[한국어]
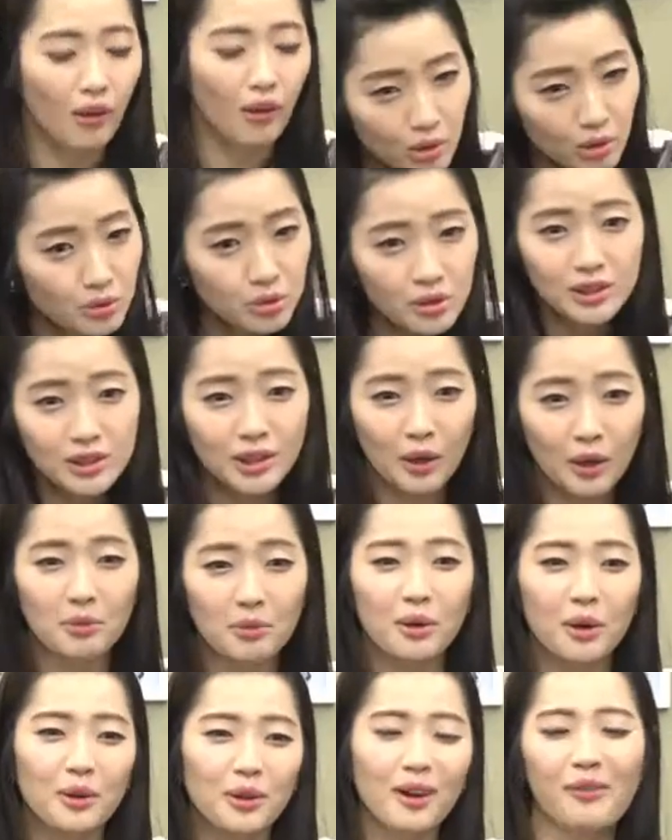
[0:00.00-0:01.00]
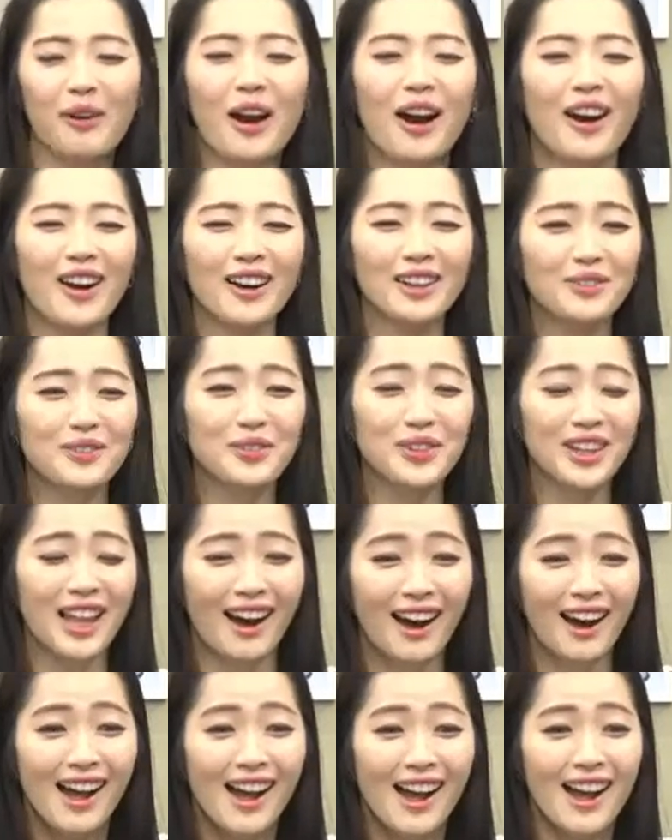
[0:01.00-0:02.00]
어이쿠, 이처럼 이러고 방급히나
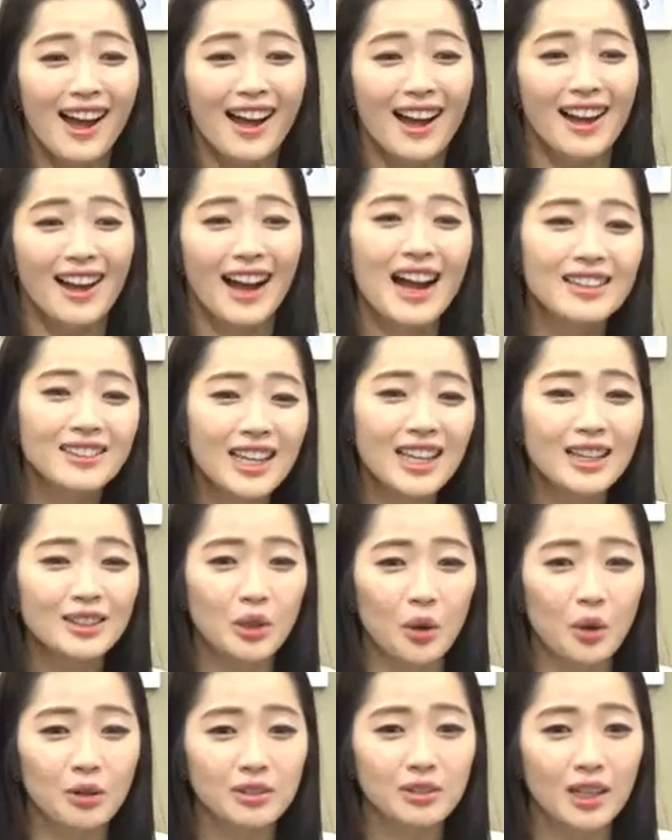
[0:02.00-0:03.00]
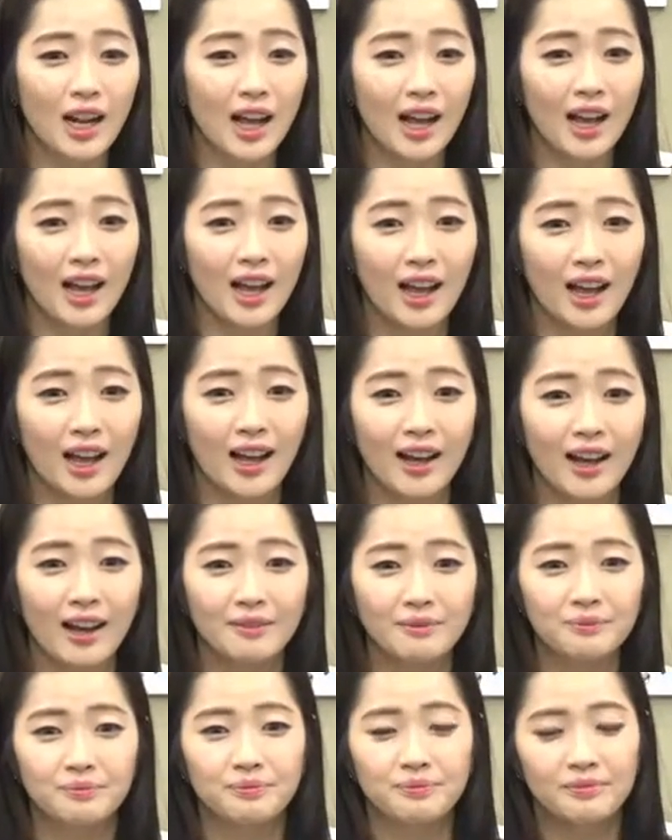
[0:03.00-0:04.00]
항상
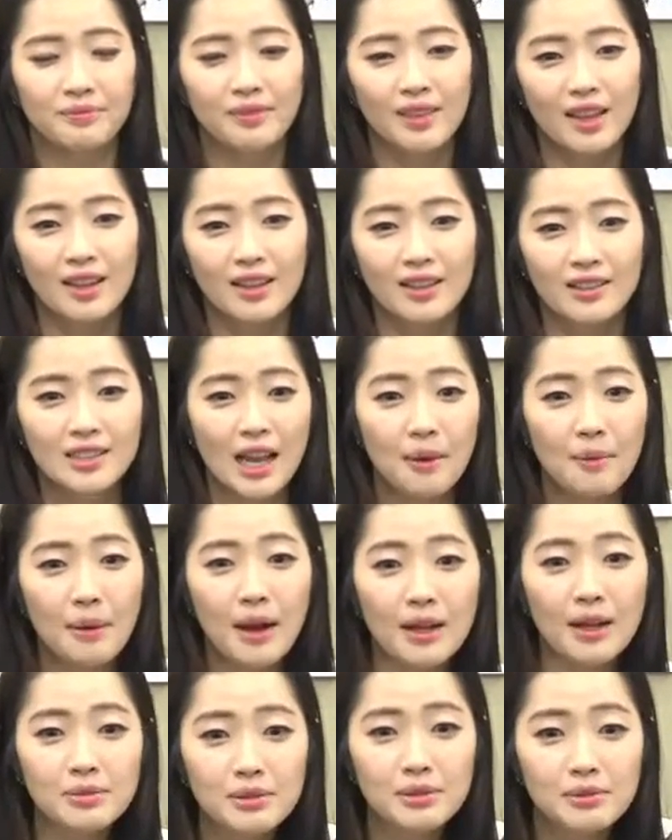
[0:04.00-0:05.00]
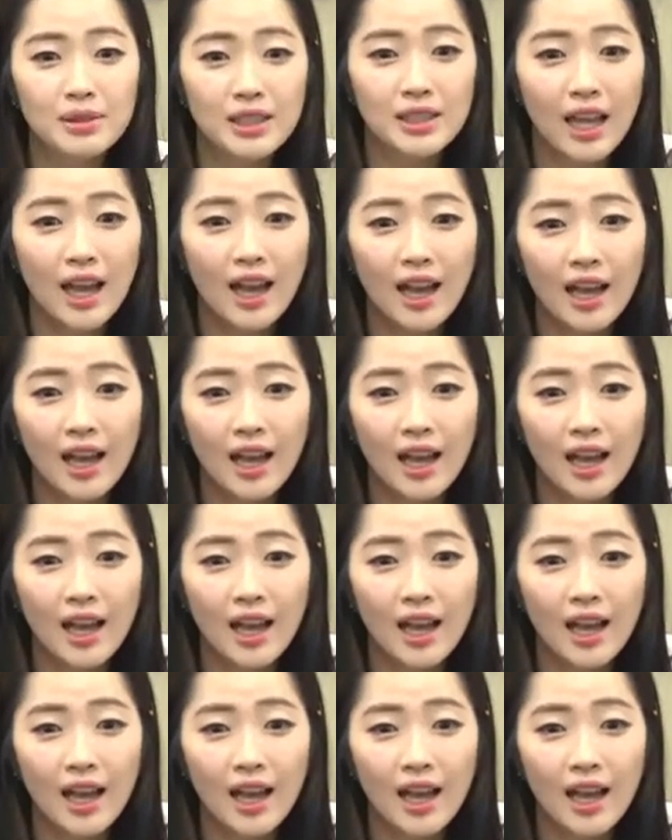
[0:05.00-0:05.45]
저러더라. 자, 반갑습니다.